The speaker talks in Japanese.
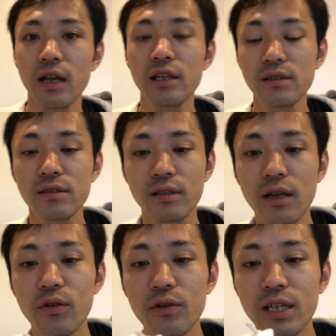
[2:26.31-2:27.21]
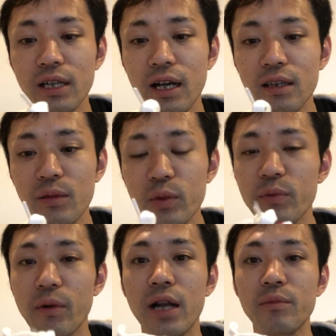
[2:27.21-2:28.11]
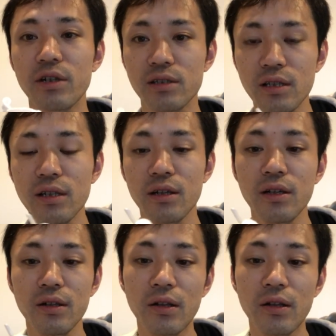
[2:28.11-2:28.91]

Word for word: インスタ用に買った部分もありまして、